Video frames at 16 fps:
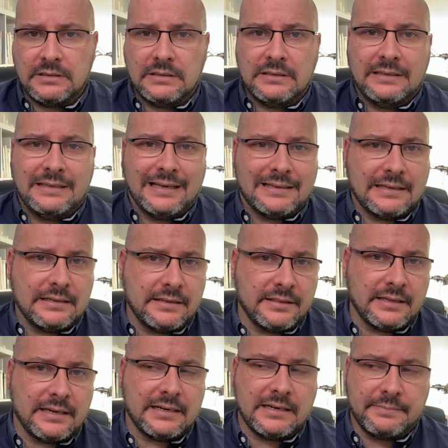de
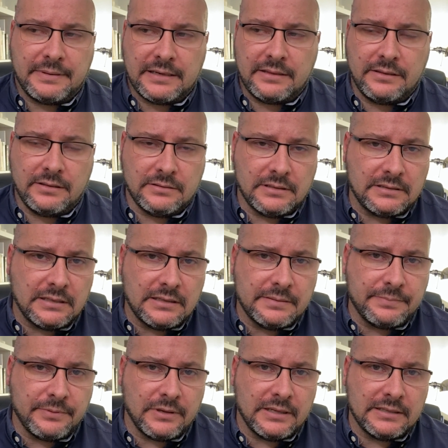analizar la aparición de este
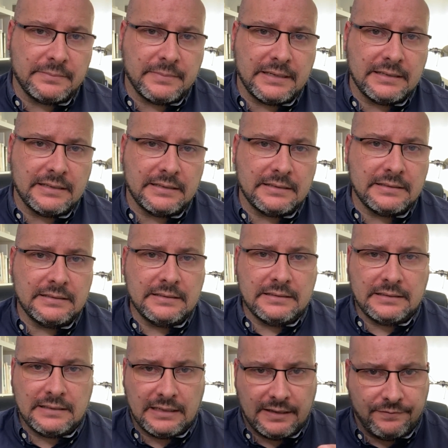tipo de animales
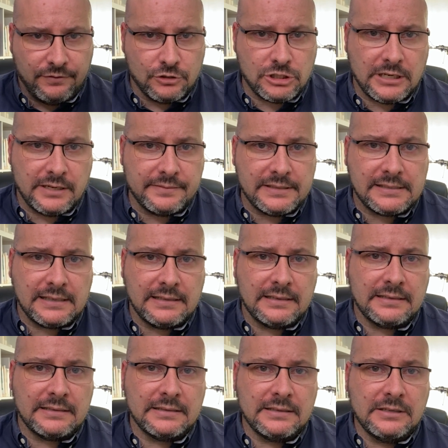de las fosas
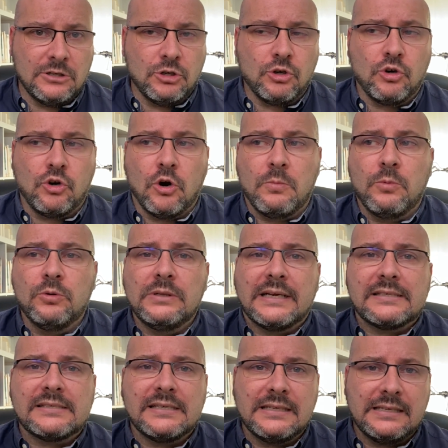abisales como
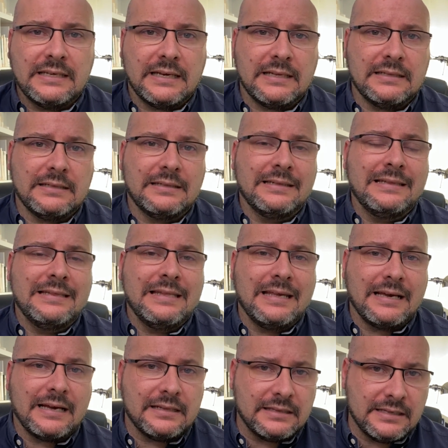una señal
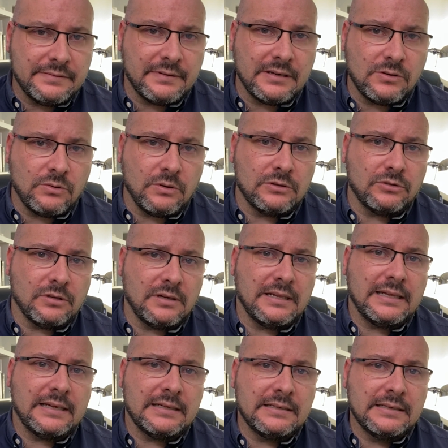negativa en cuanto a
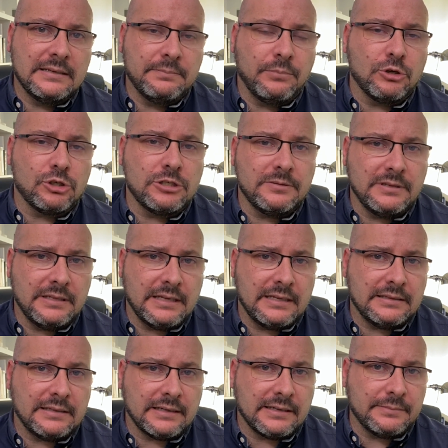la posibilidad
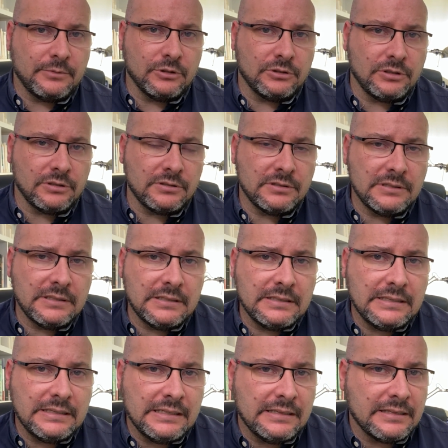de terremotos
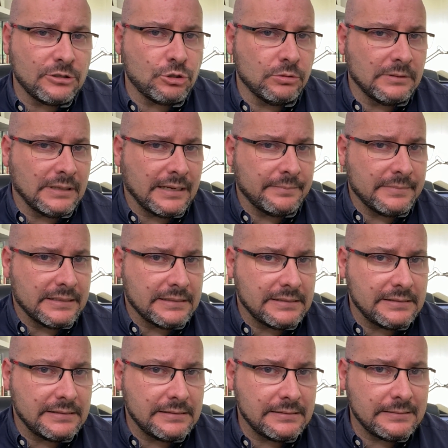y de
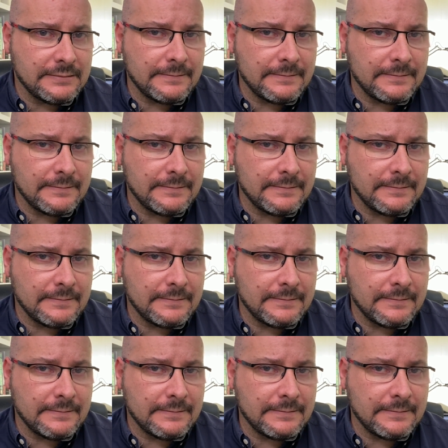tsunamis.